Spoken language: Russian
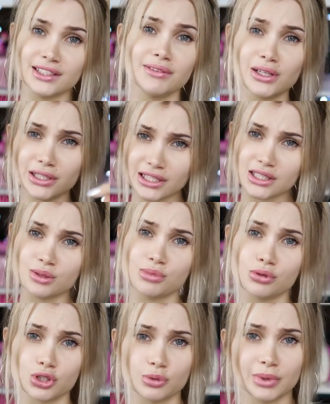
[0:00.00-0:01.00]
давай-ка я
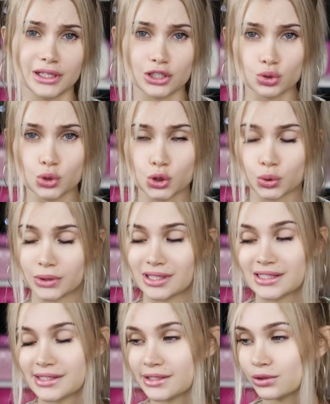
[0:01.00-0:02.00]
тебе уже покажу, что
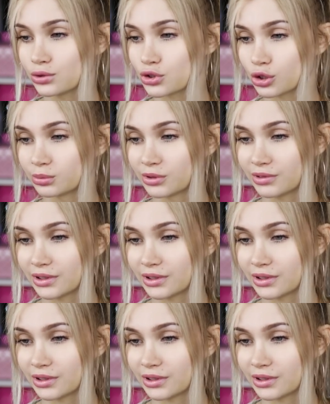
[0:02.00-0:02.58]
я делаю, чтобы